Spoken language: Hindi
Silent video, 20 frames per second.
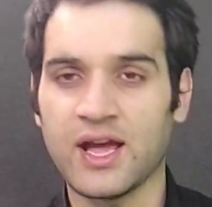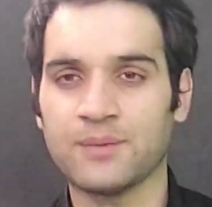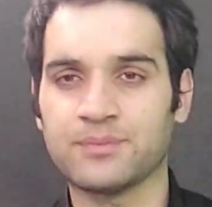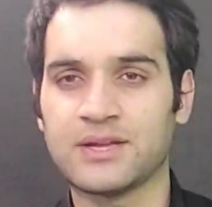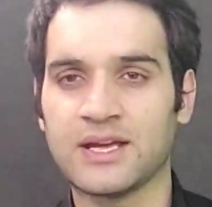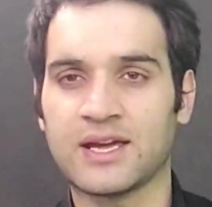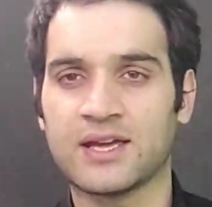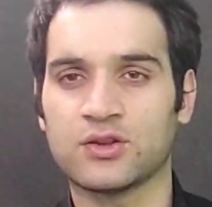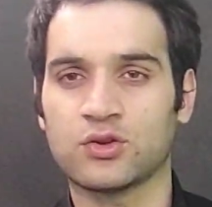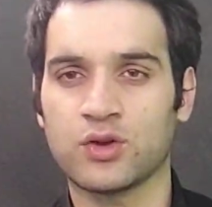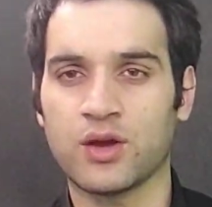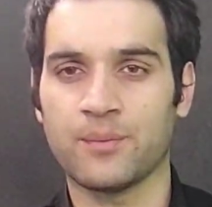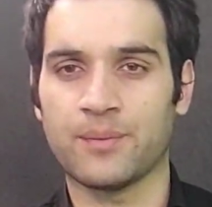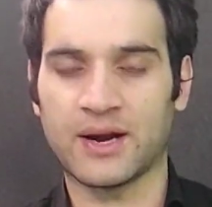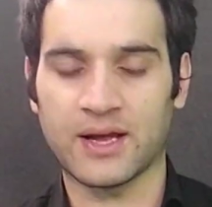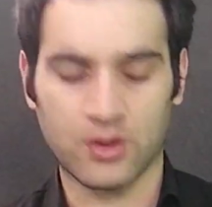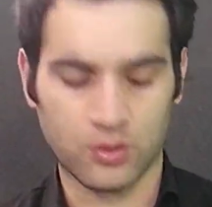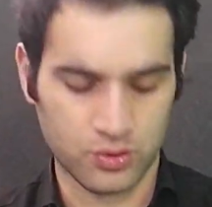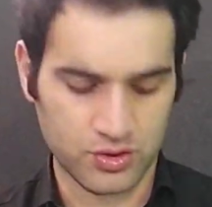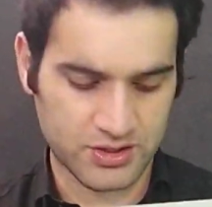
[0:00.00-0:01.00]
आप देखें तो ये
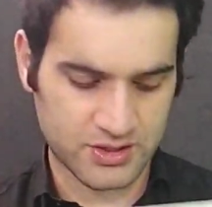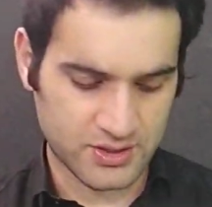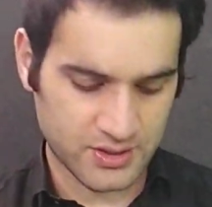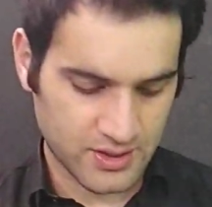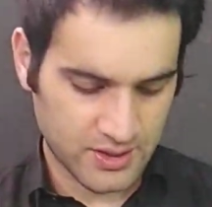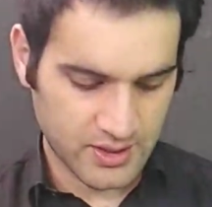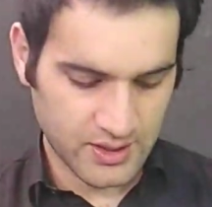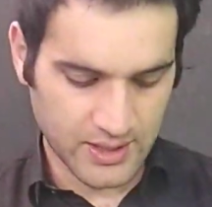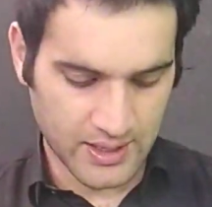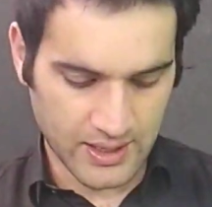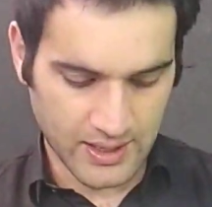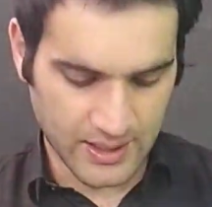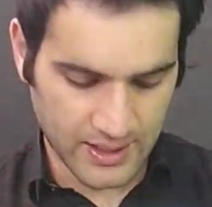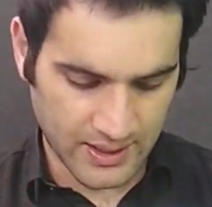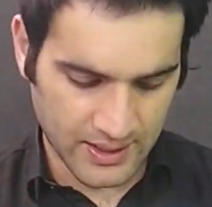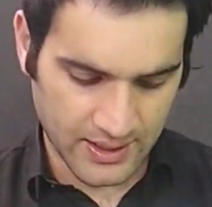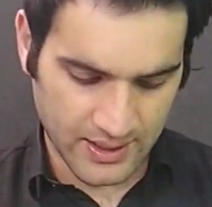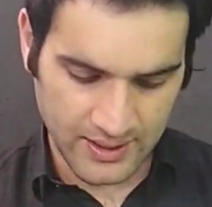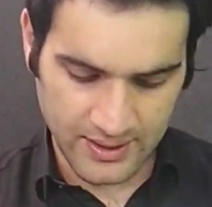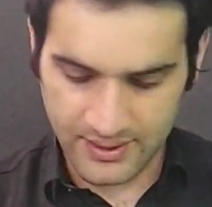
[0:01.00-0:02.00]
बड़ा खुश आ,
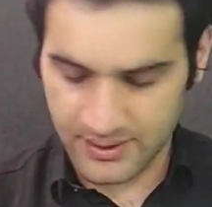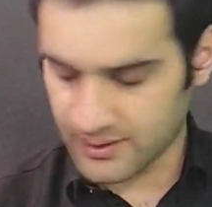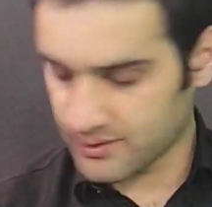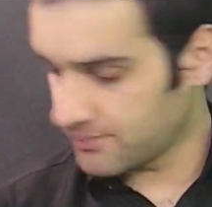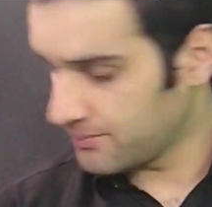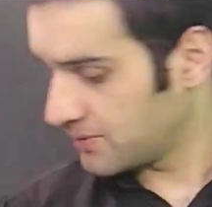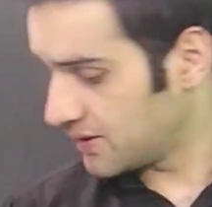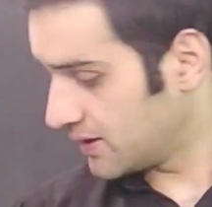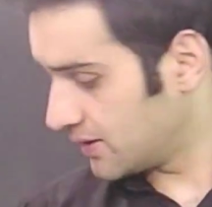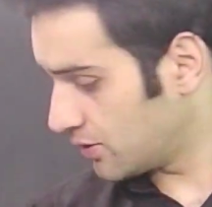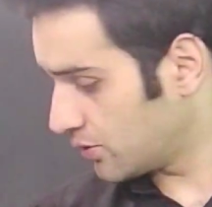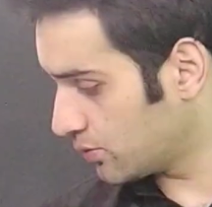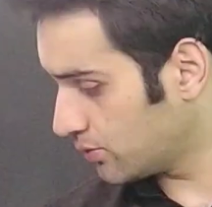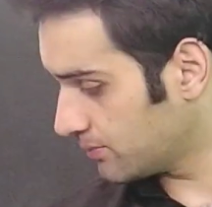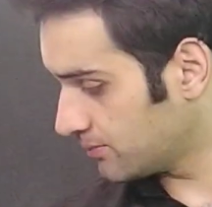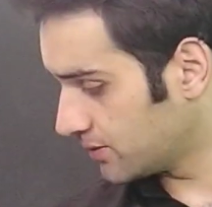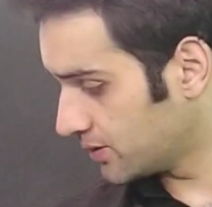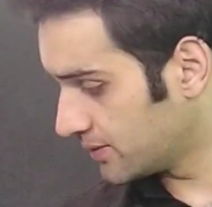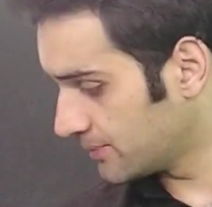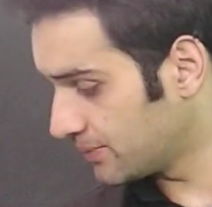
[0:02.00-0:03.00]
आ,
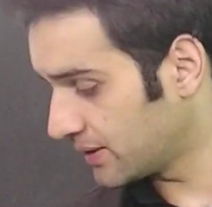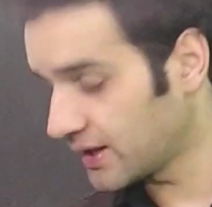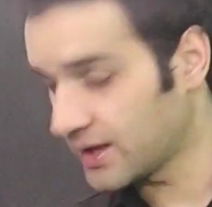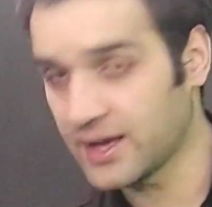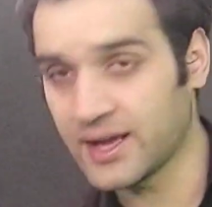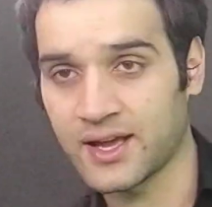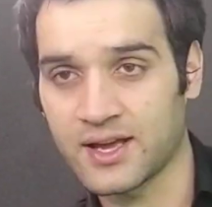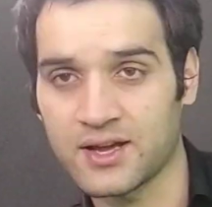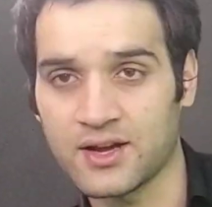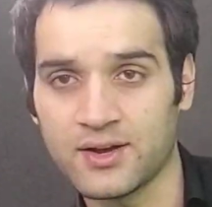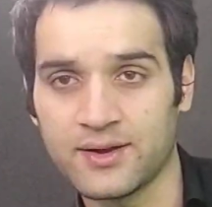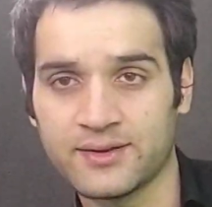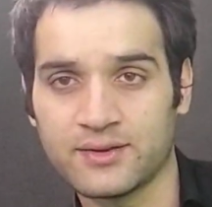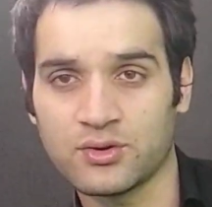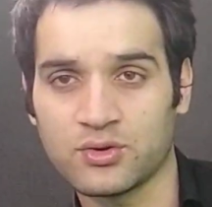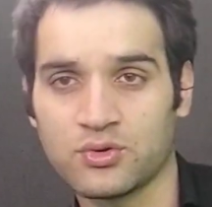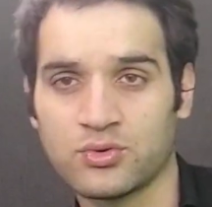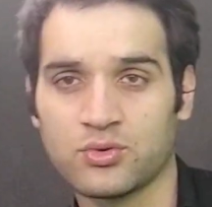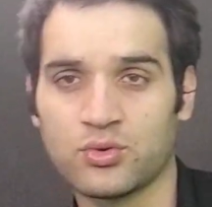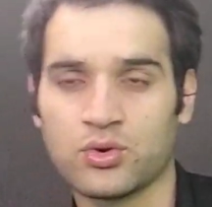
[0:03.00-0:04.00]
बड़ा एक
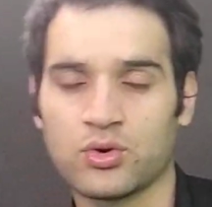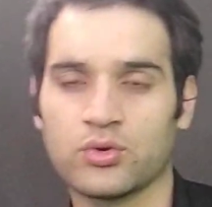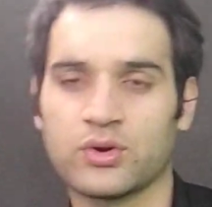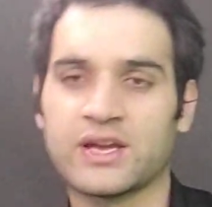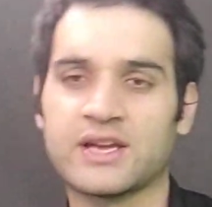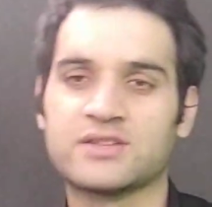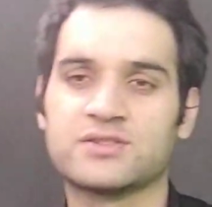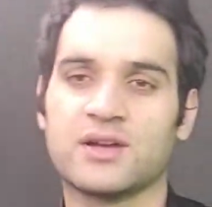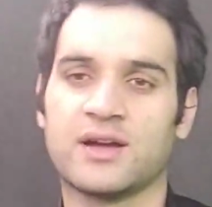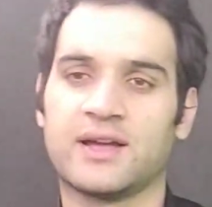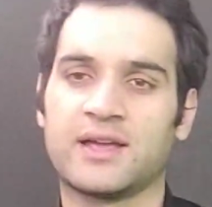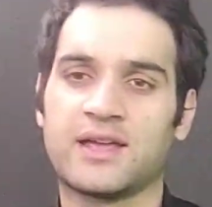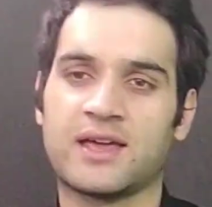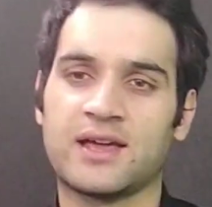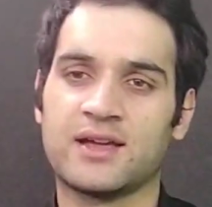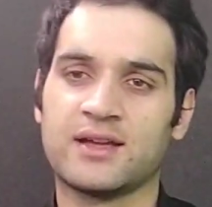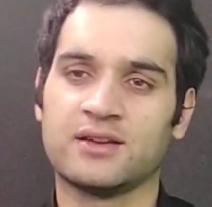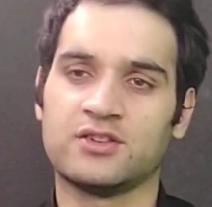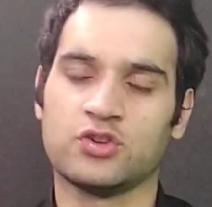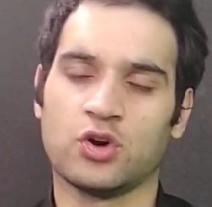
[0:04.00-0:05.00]
गुड लुकिंग
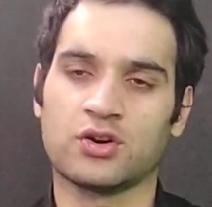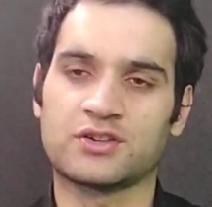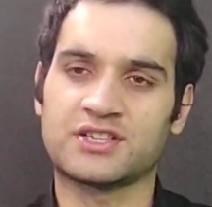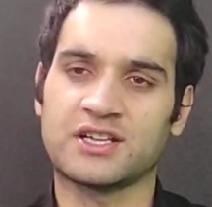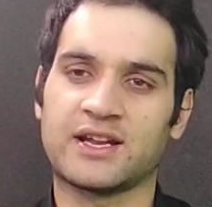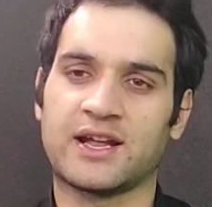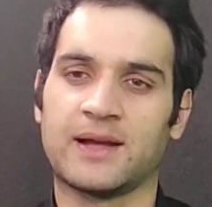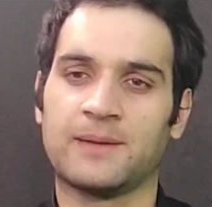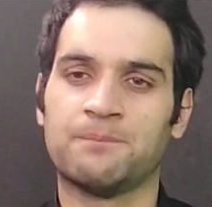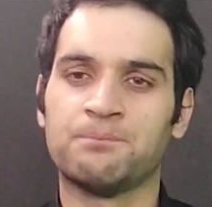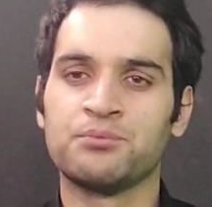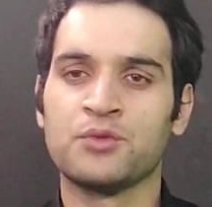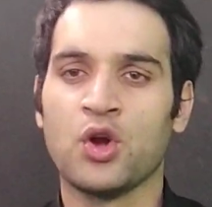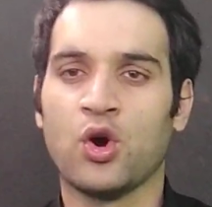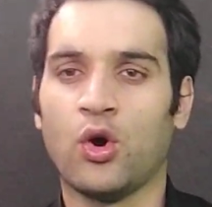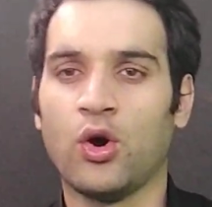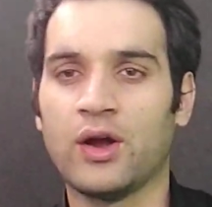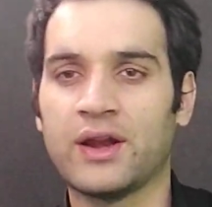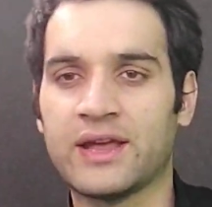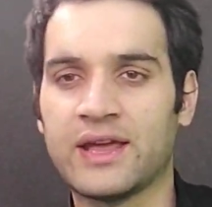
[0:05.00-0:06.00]
ये डॉक्टर है
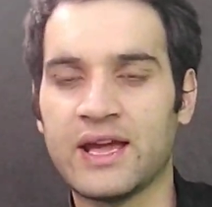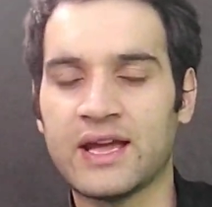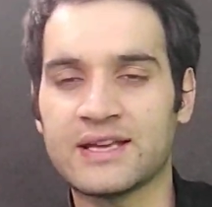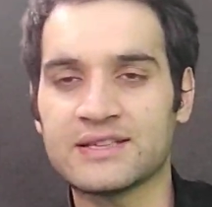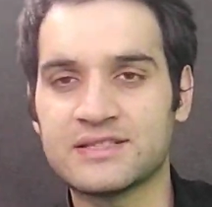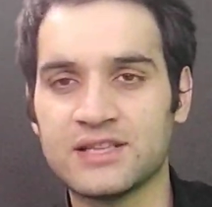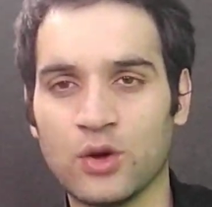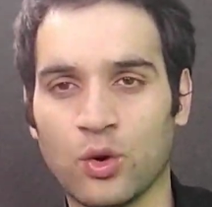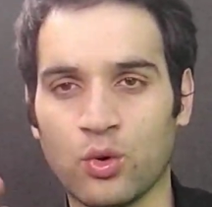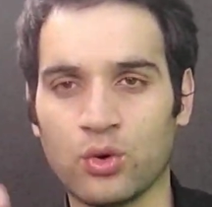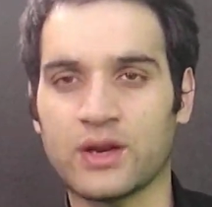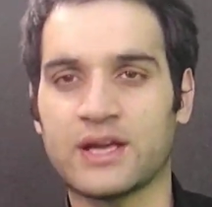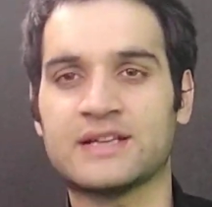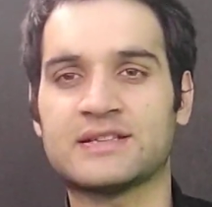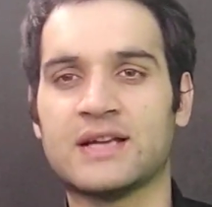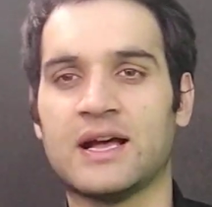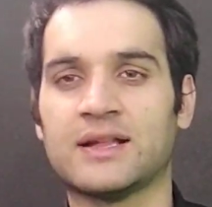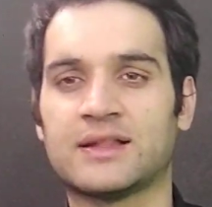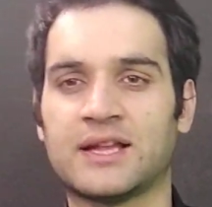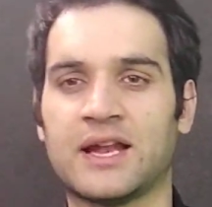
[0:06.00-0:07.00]
और ये किसी और के
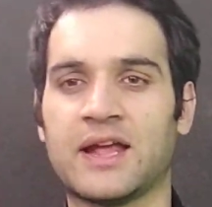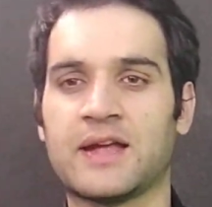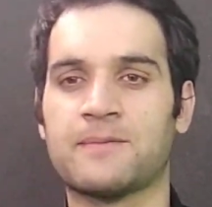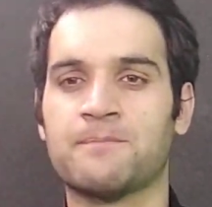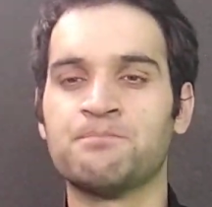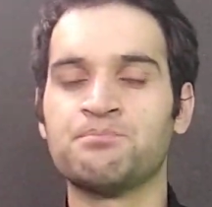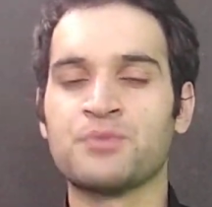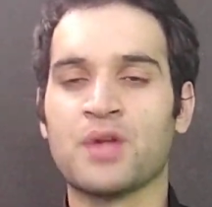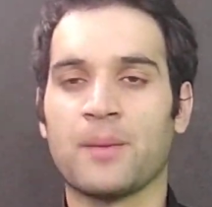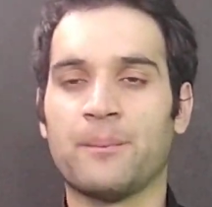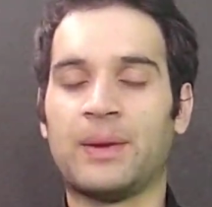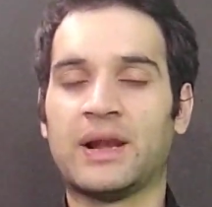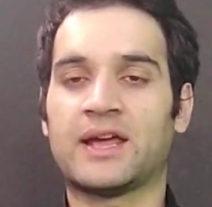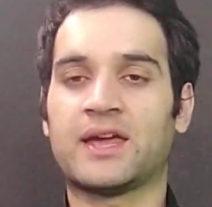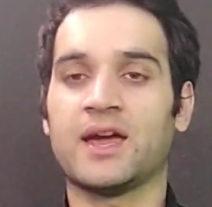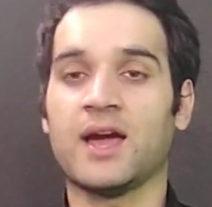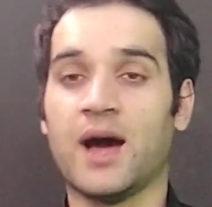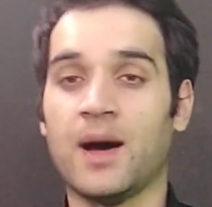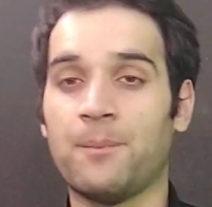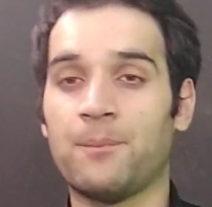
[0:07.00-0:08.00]
साथ नहीं
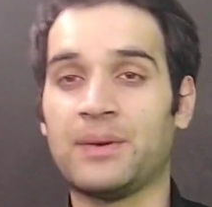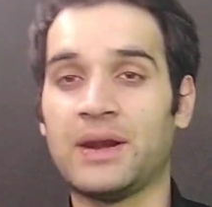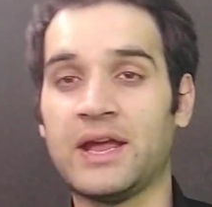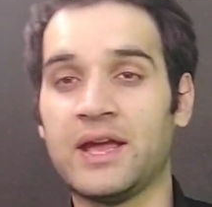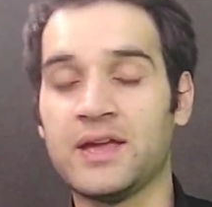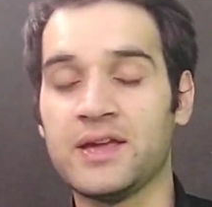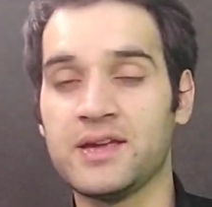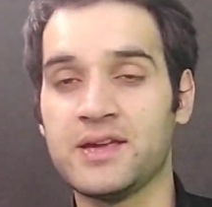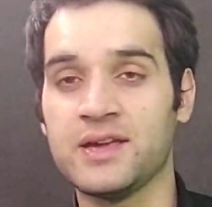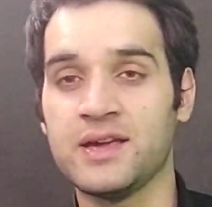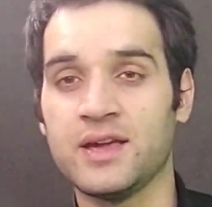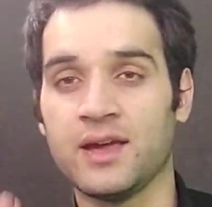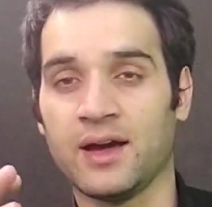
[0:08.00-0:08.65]
बल्कि अपने ही